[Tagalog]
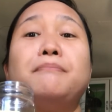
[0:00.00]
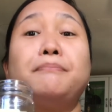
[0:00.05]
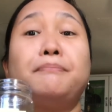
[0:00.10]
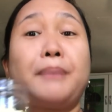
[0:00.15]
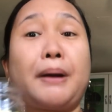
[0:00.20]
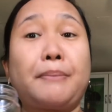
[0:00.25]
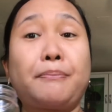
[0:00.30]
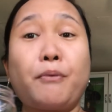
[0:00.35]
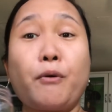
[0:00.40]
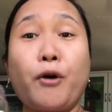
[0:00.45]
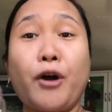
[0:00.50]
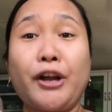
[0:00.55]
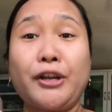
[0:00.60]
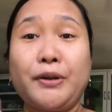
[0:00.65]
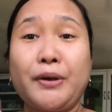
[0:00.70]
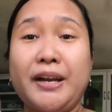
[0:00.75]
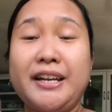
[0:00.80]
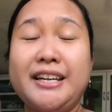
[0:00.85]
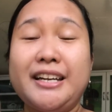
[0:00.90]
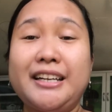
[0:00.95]
pag po
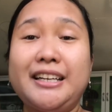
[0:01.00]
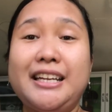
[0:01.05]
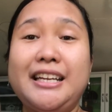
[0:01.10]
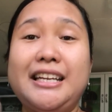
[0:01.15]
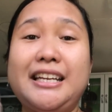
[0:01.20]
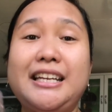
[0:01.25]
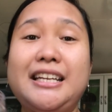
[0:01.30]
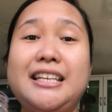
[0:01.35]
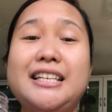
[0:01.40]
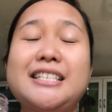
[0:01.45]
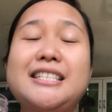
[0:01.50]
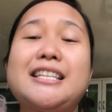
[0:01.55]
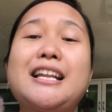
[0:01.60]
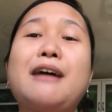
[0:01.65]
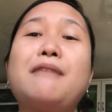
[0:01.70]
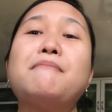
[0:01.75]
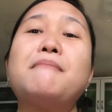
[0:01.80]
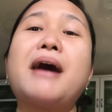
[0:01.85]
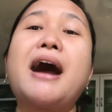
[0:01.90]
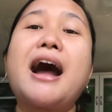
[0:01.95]
kayo ay naglilinis
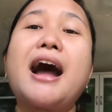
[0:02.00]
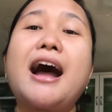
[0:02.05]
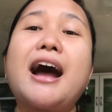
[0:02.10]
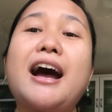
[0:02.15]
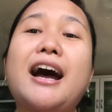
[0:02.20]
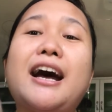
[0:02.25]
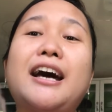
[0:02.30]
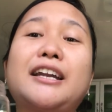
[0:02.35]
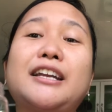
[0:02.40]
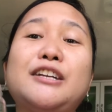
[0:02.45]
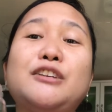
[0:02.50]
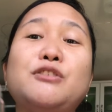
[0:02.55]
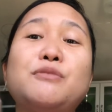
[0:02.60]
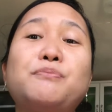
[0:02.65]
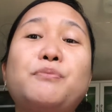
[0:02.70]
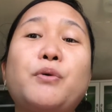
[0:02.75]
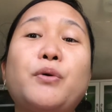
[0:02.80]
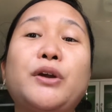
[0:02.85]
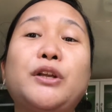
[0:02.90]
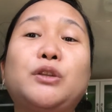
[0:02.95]
na, maaari nyo
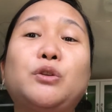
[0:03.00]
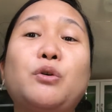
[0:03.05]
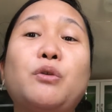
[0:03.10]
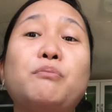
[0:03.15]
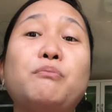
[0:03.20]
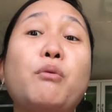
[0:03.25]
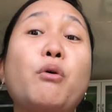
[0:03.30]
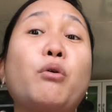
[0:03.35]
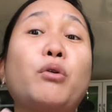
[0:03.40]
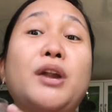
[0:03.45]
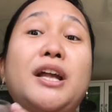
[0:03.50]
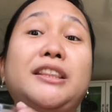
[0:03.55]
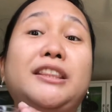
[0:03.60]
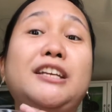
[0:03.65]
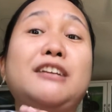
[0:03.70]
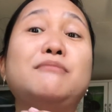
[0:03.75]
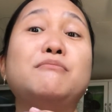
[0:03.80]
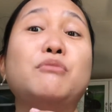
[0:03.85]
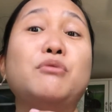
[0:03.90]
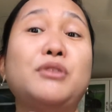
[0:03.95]
po itong
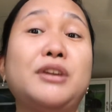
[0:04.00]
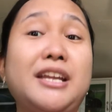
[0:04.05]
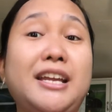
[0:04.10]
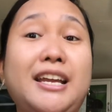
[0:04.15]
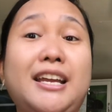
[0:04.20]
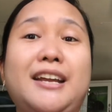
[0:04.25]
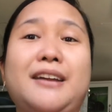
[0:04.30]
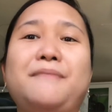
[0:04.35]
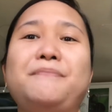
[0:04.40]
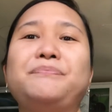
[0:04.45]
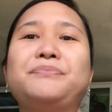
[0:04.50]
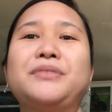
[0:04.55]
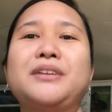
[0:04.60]
buklating muli